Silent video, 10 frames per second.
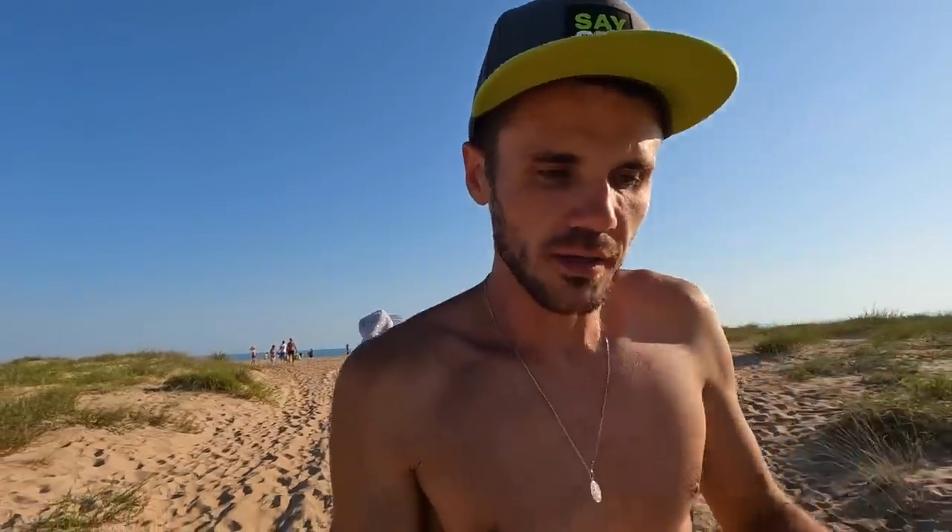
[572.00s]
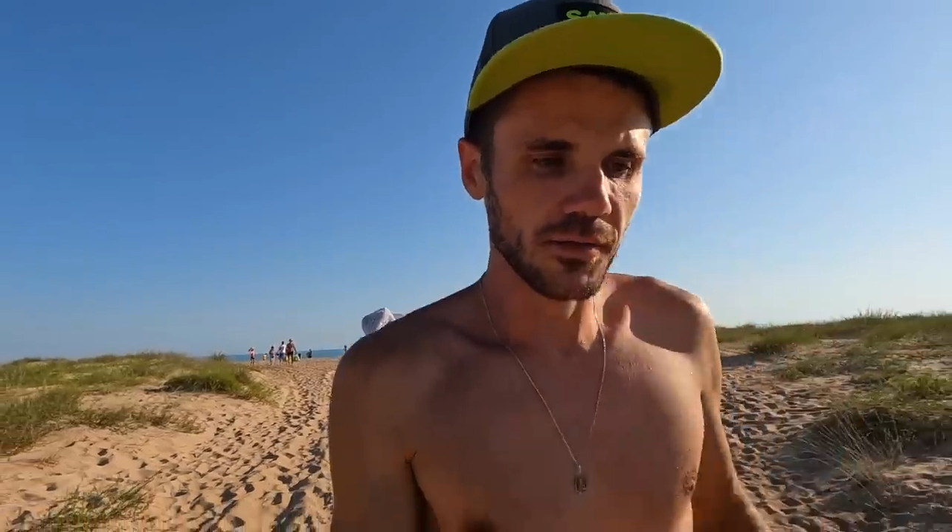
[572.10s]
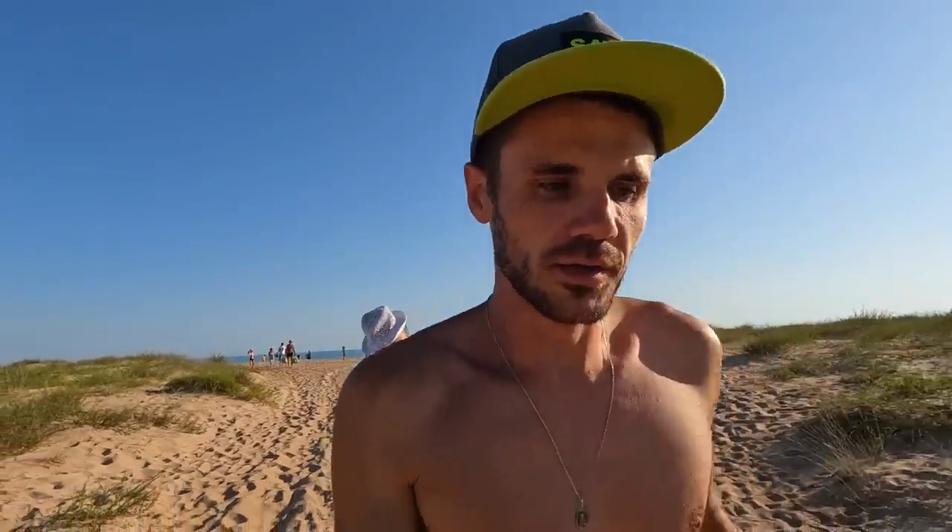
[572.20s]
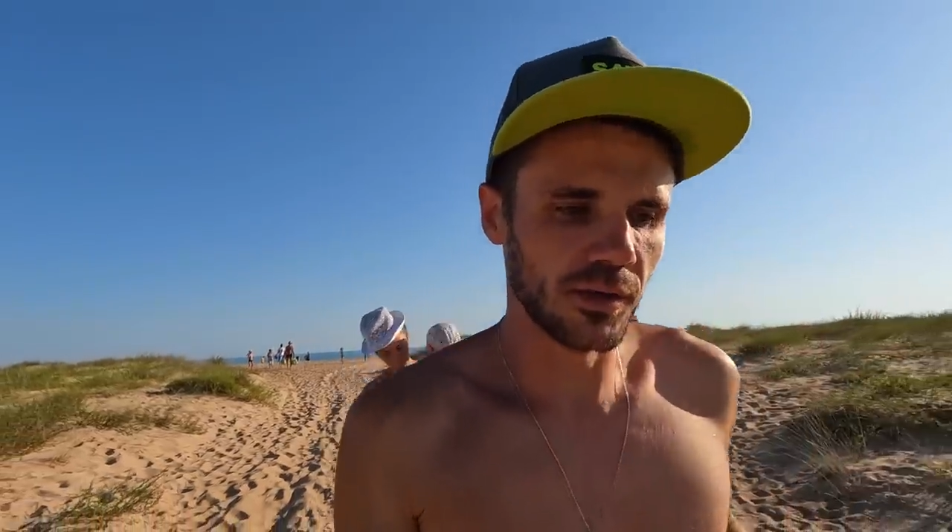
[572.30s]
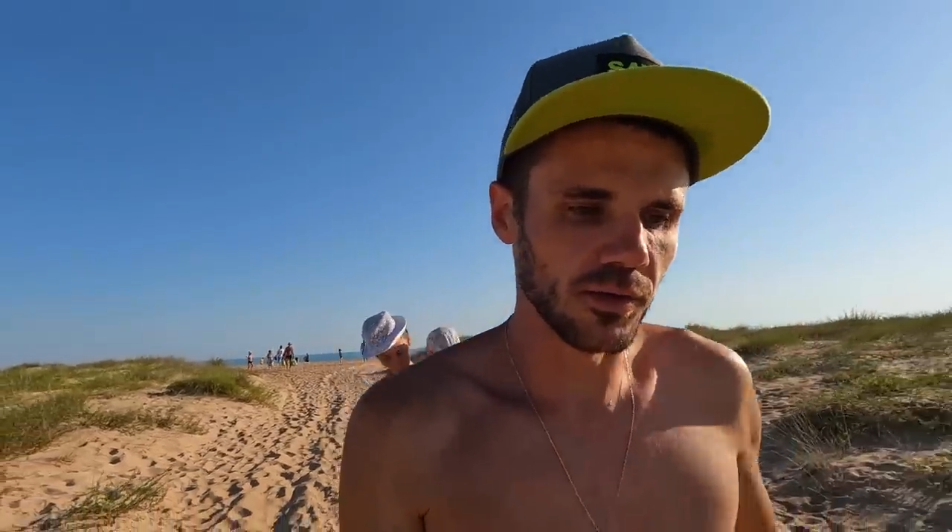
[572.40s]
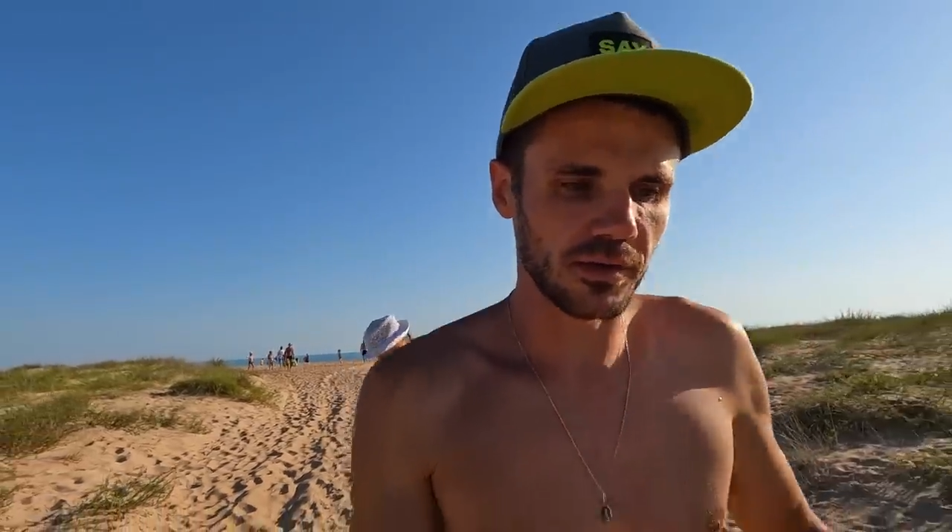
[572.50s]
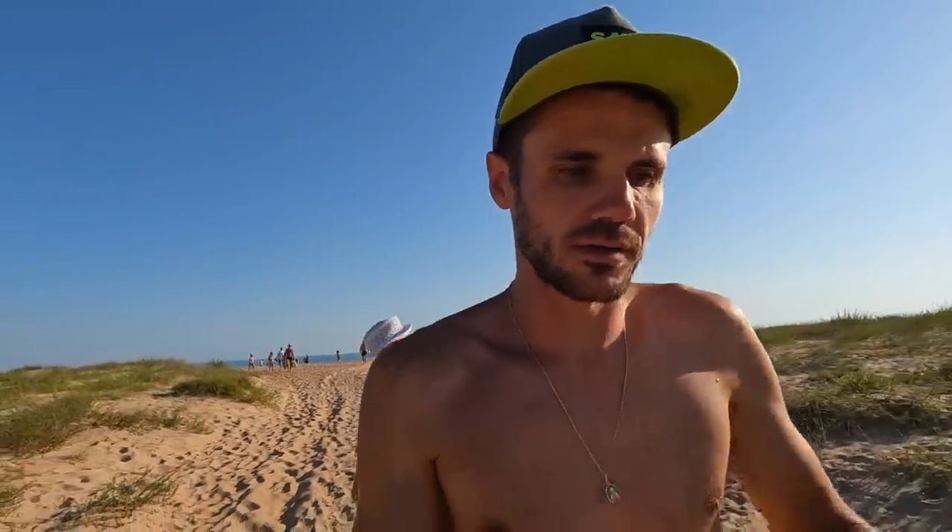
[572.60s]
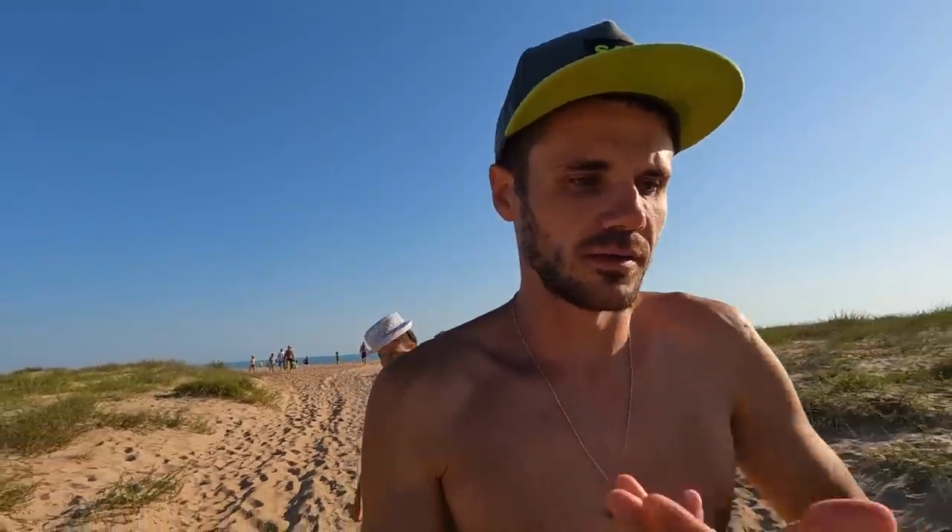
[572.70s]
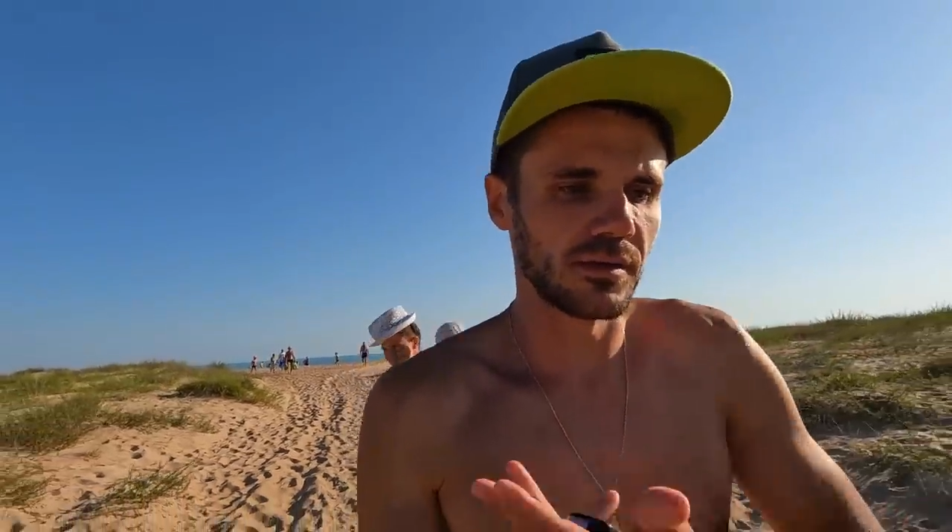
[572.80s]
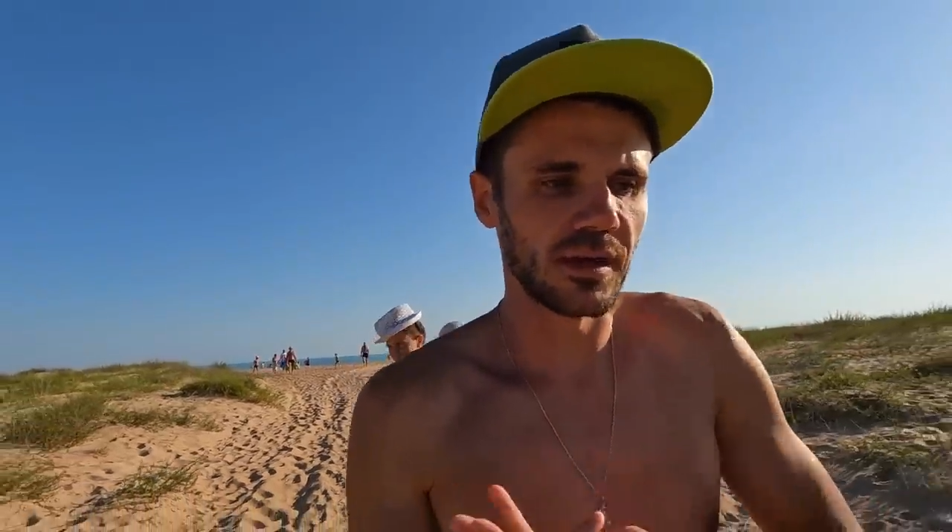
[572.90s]
И выдает
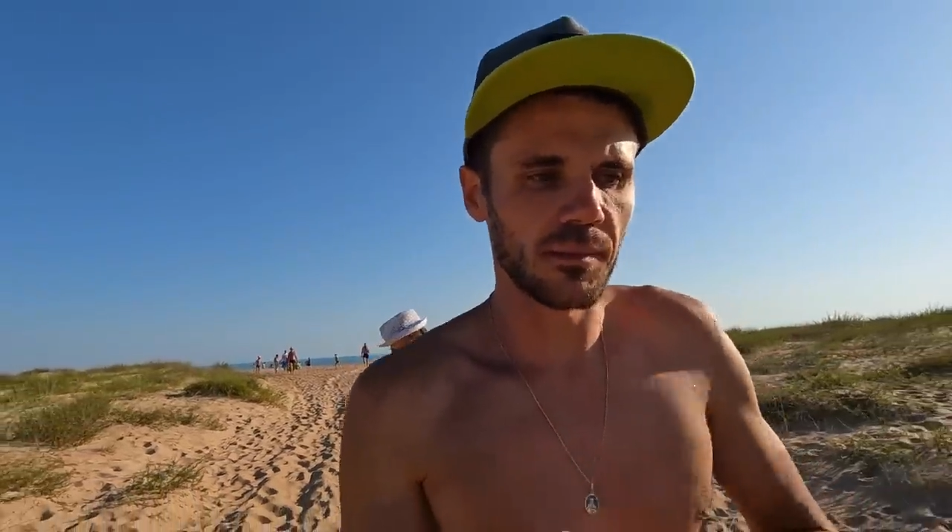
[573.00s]
э,